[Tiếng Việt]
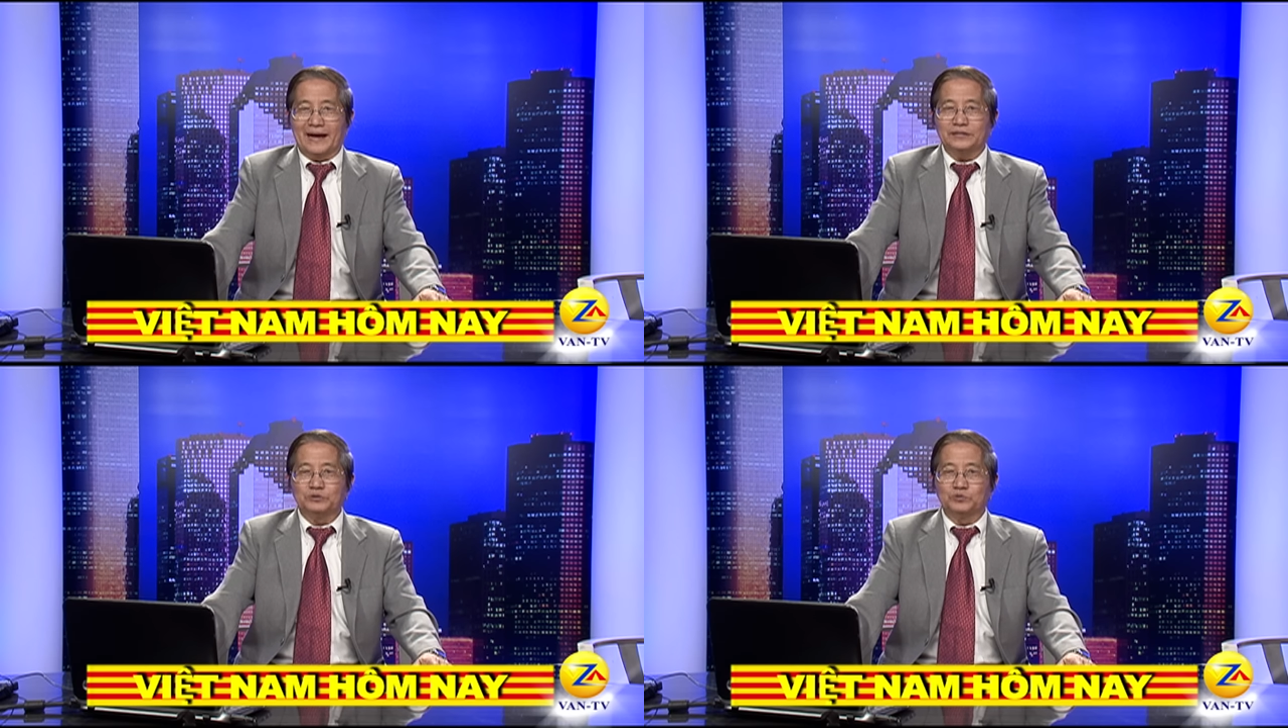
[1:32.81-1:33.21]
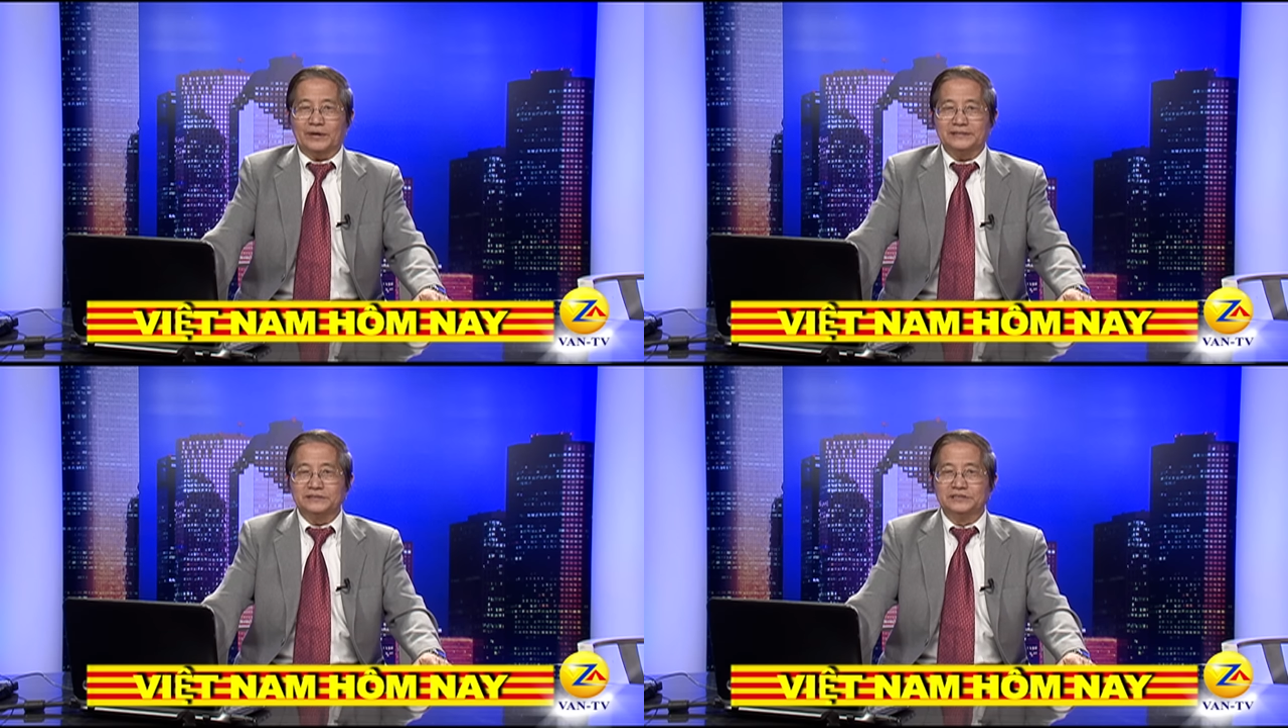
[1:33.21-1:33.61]
bé chung
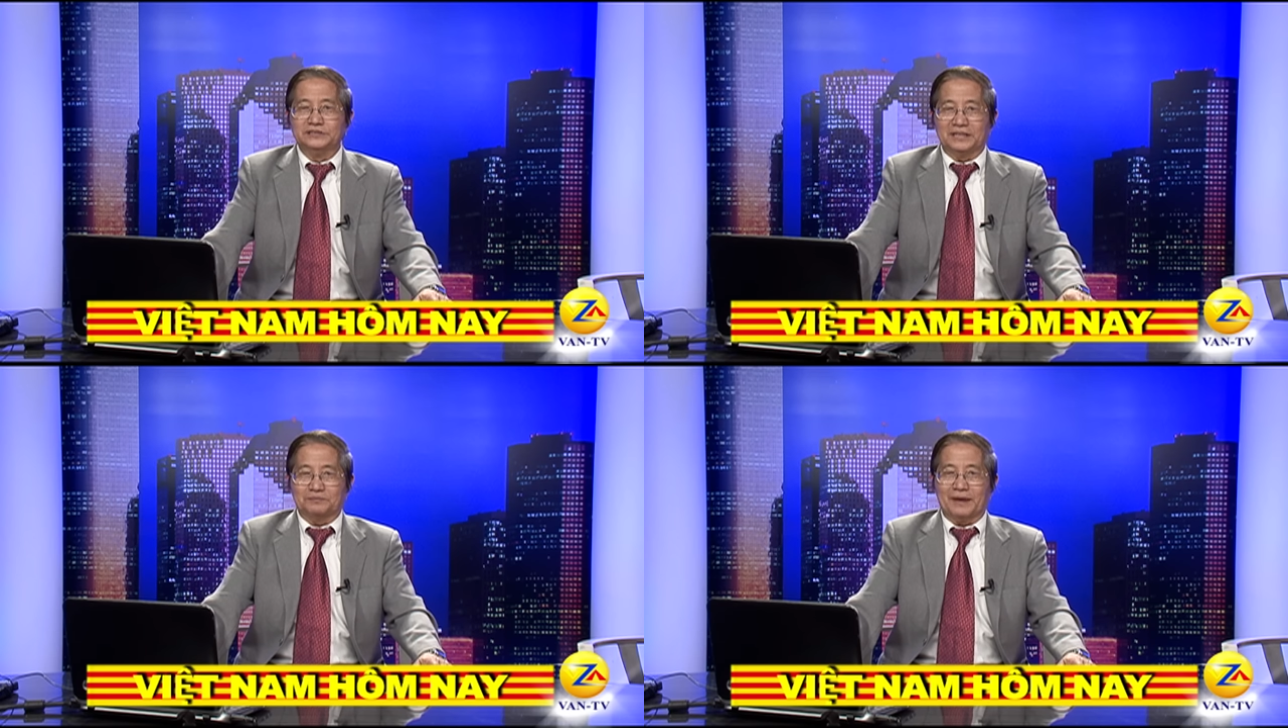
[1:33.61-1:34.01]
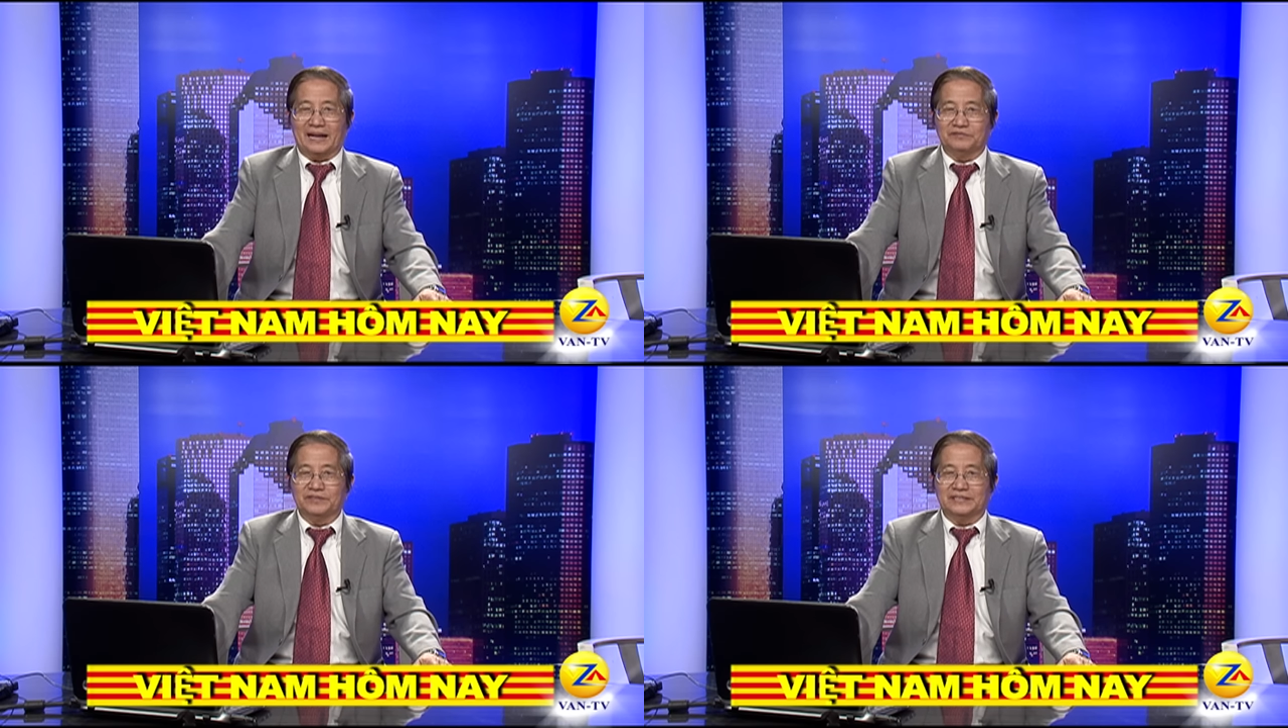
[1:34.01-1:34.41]
quanh như Nhật
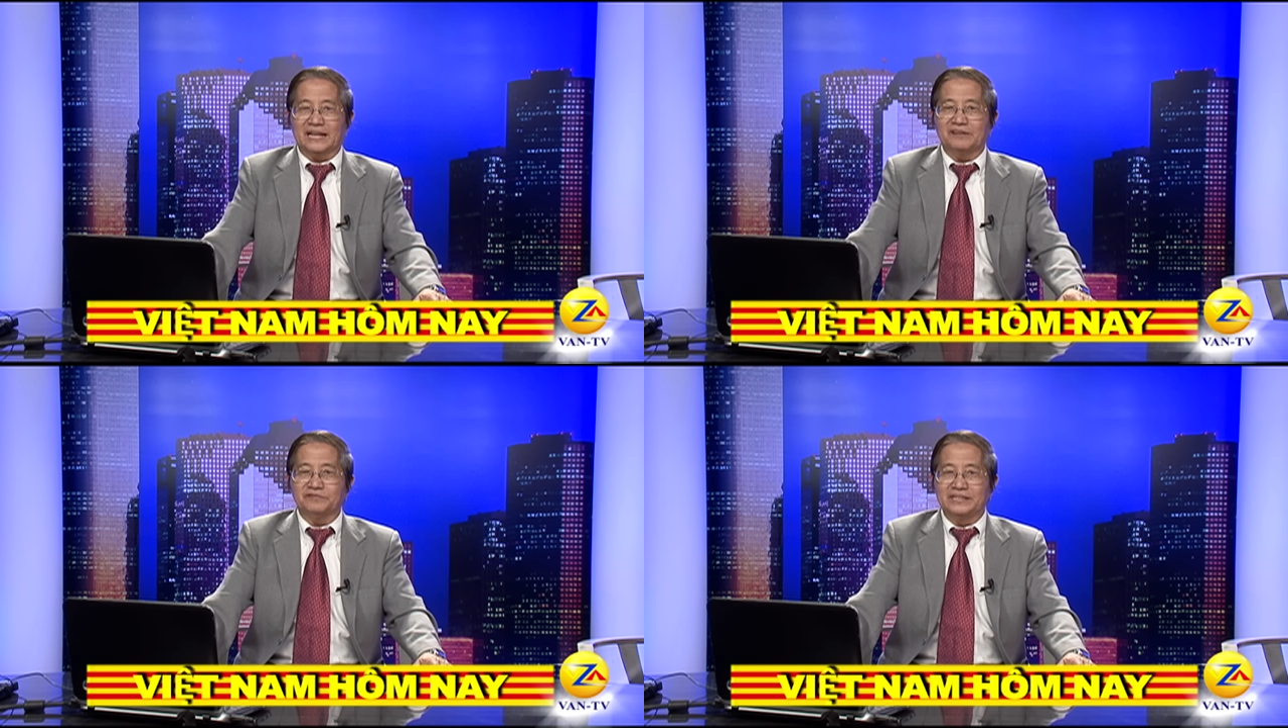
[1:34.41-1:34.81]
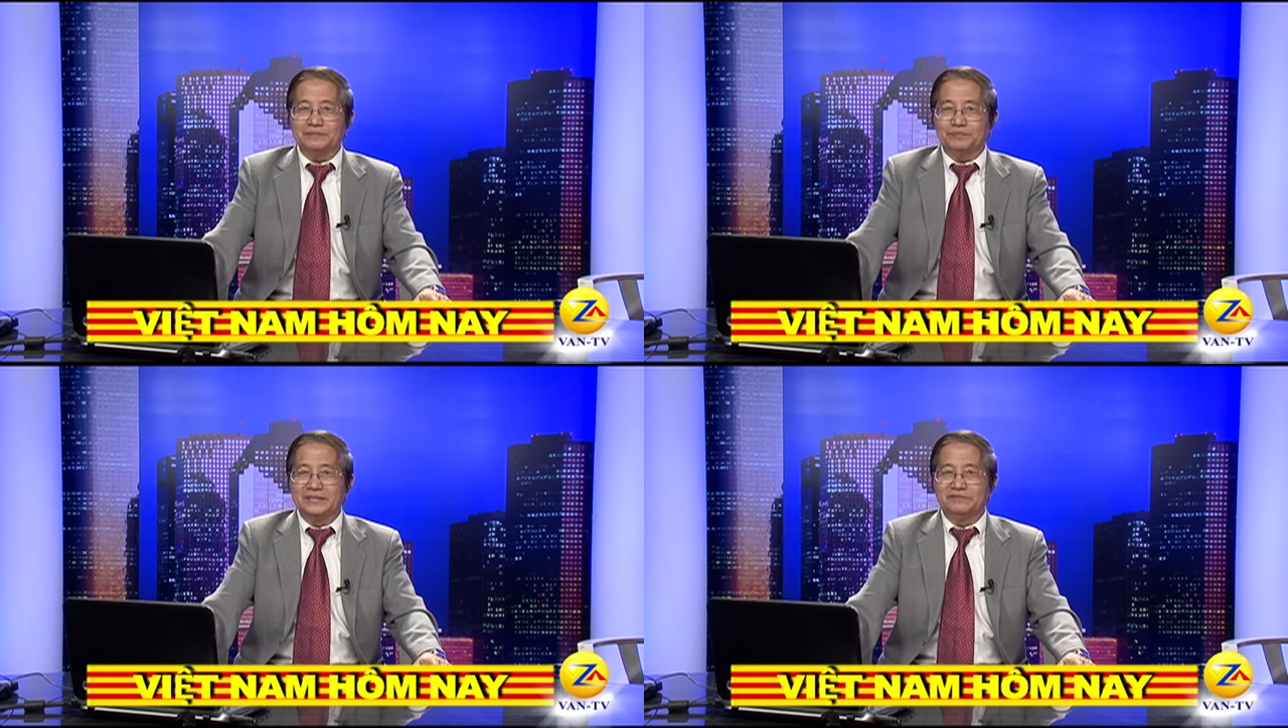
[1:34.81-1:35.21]
Bản, Việt Nam,
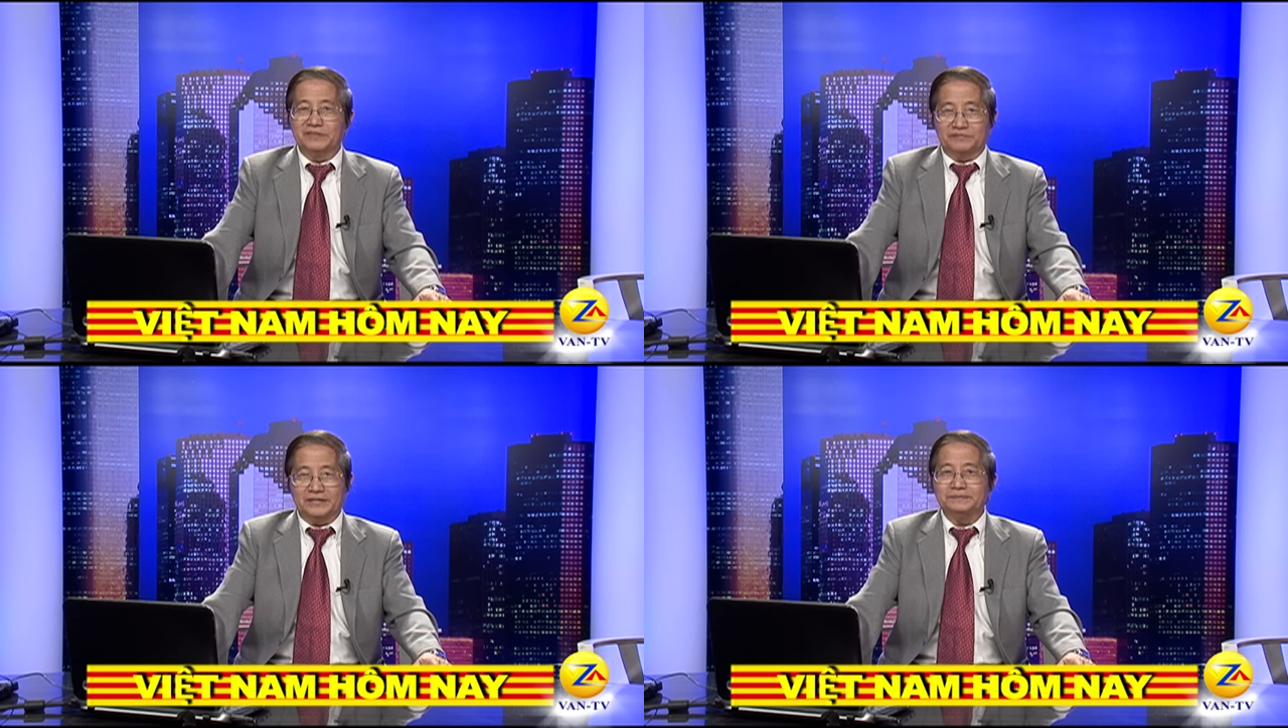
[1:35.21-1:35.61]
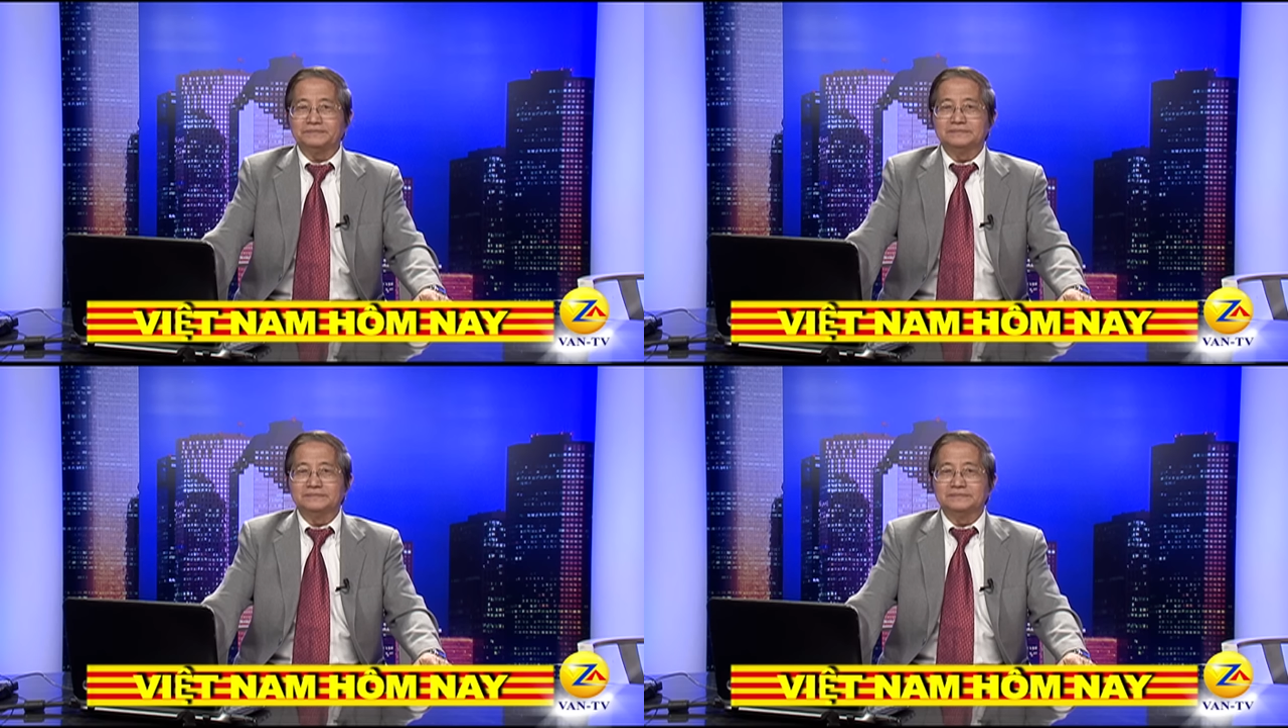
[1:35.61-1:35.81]
Philippines, vân vân.